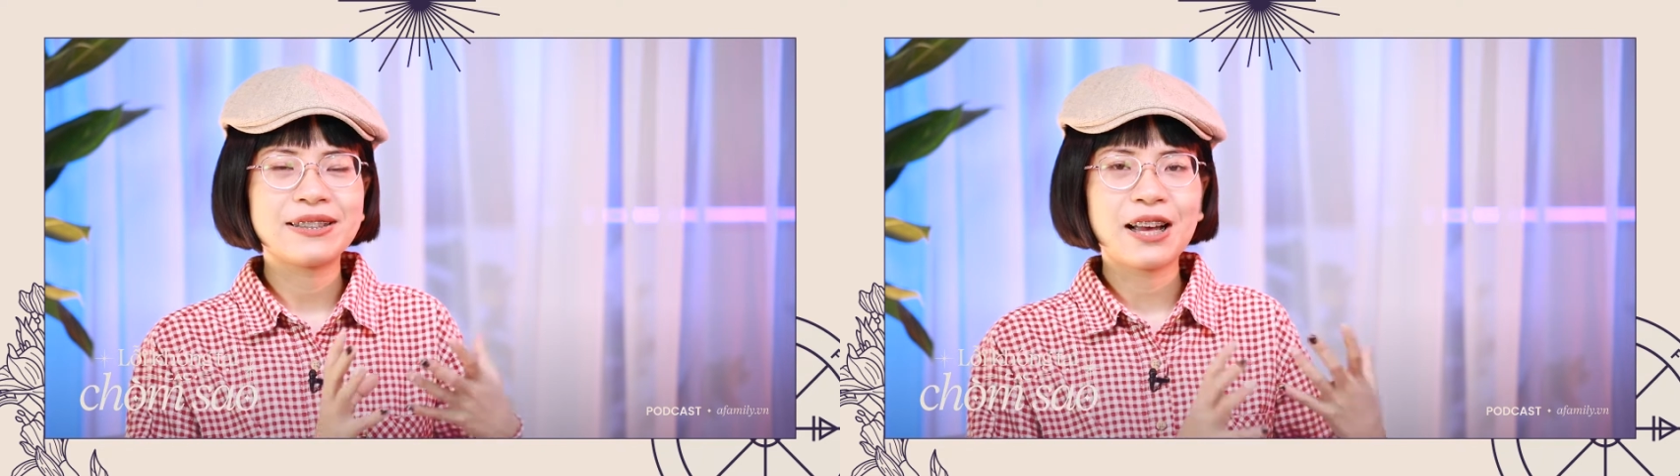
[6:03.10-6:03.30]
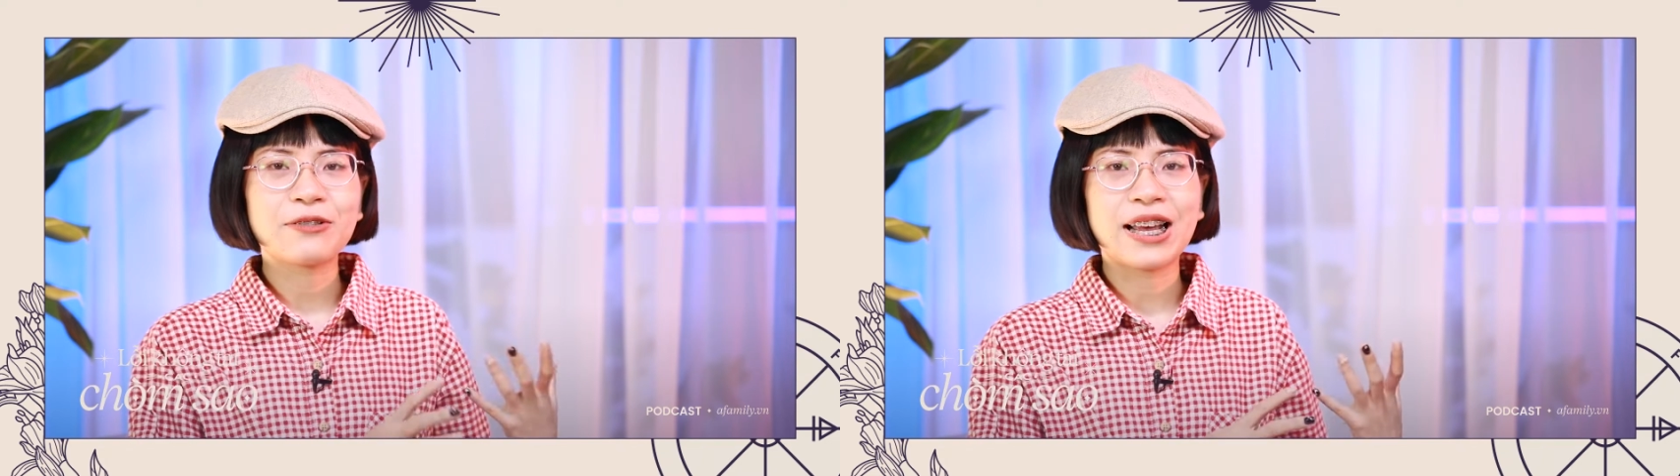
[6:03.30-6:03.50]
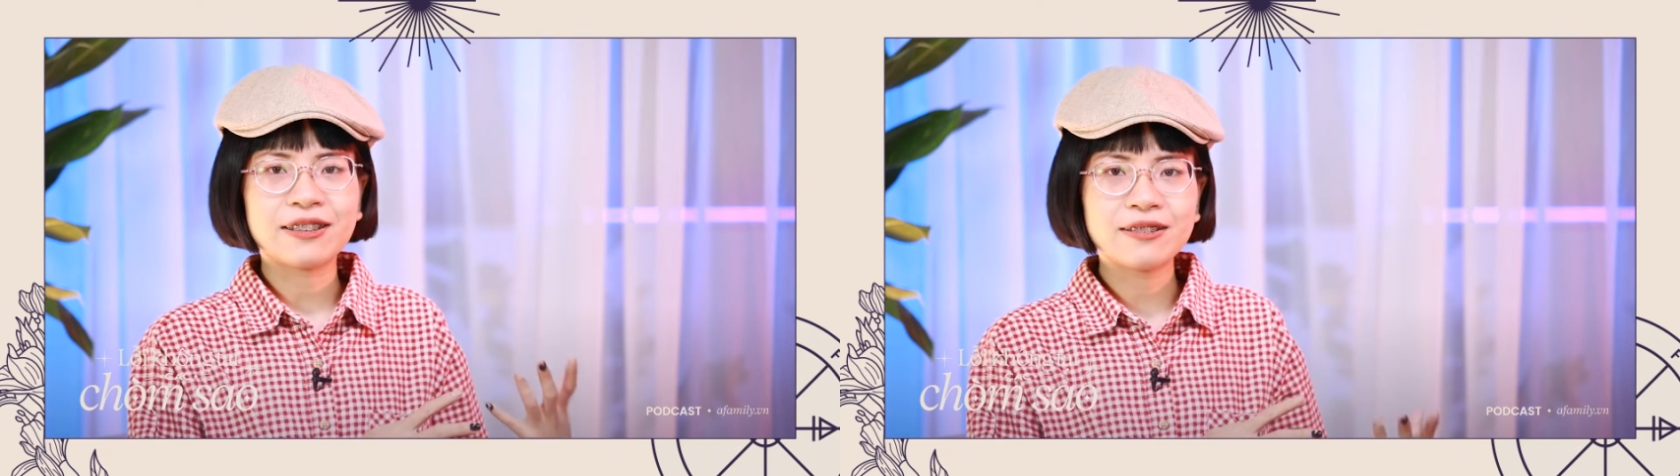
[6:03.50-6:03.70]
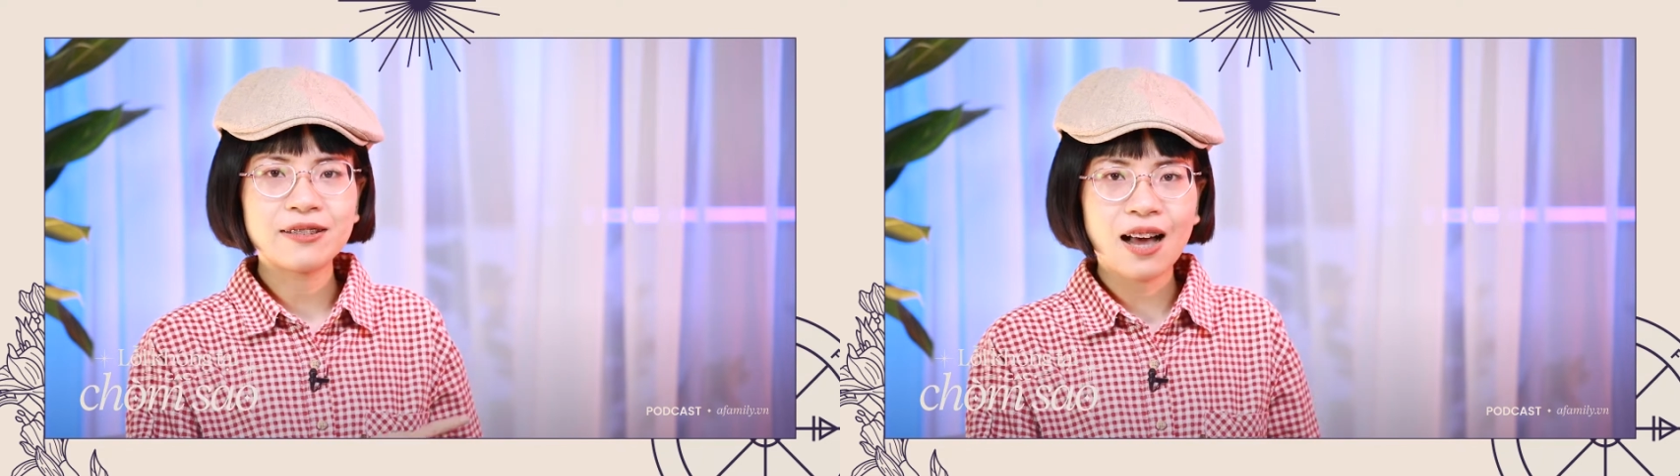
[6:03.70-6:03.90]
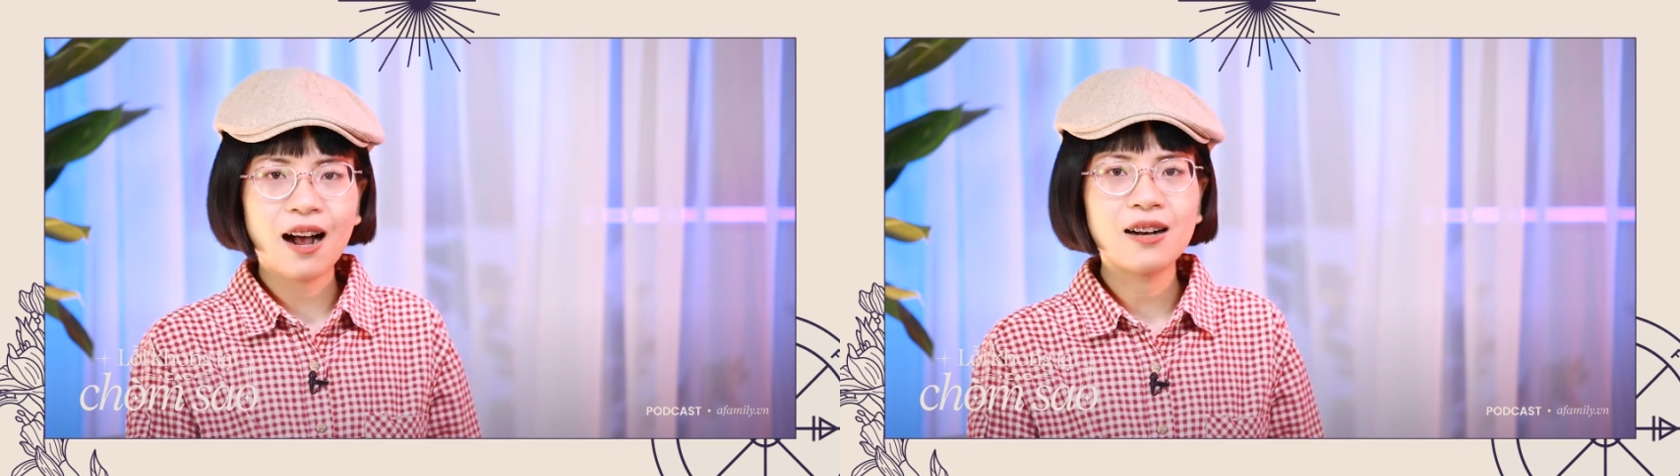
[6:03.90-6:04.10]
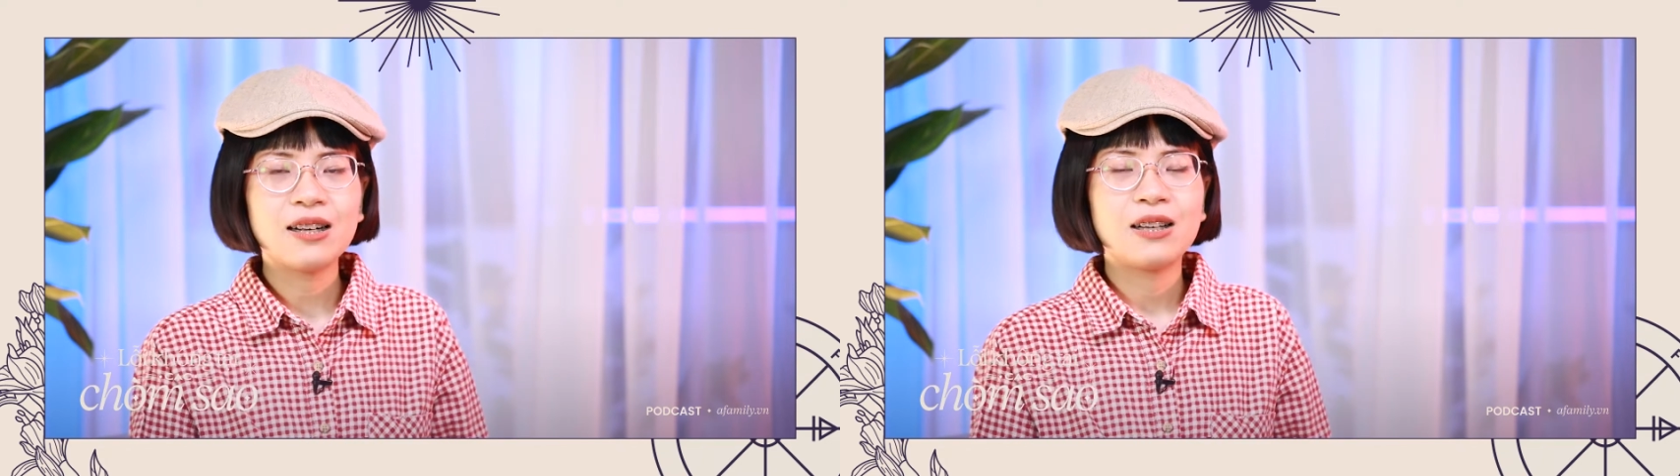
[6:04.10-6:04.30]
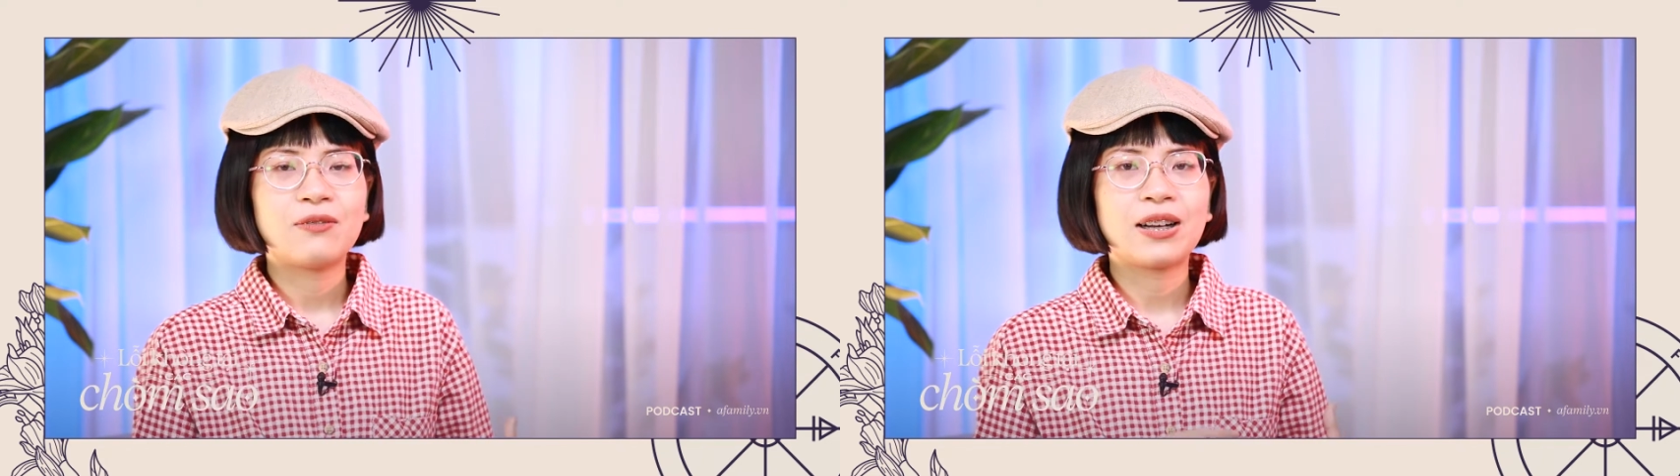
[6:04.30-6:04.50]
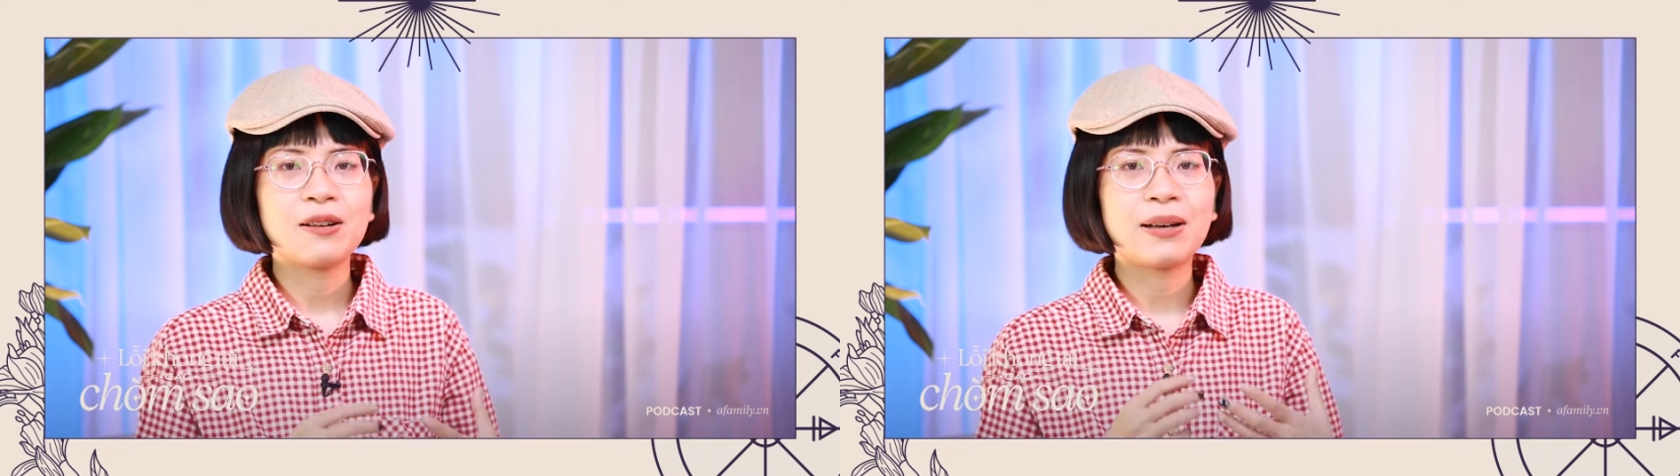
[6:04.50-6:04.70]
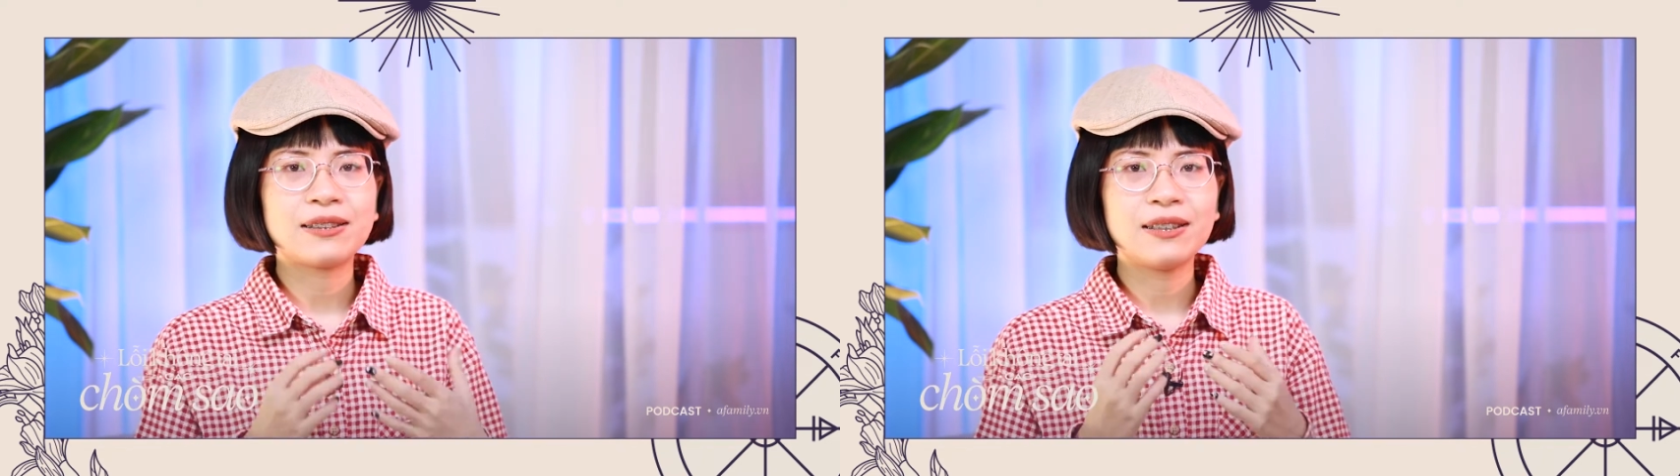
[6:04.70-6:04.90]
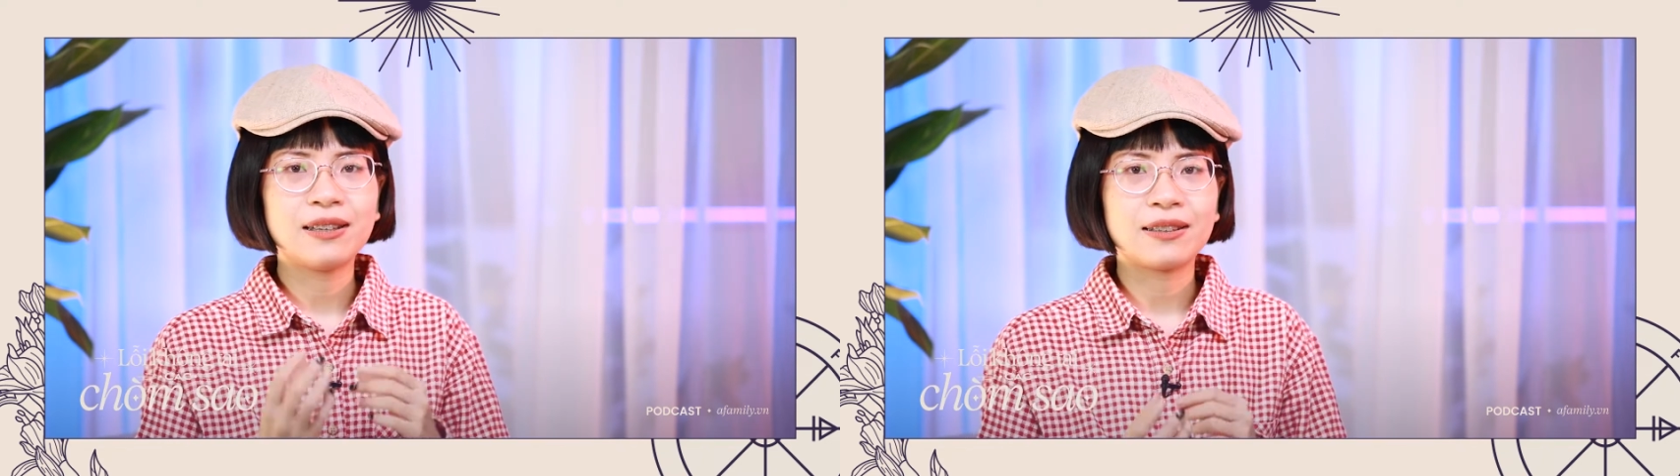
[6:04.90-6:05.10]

sao nhãn trước đó và các bạn sẽ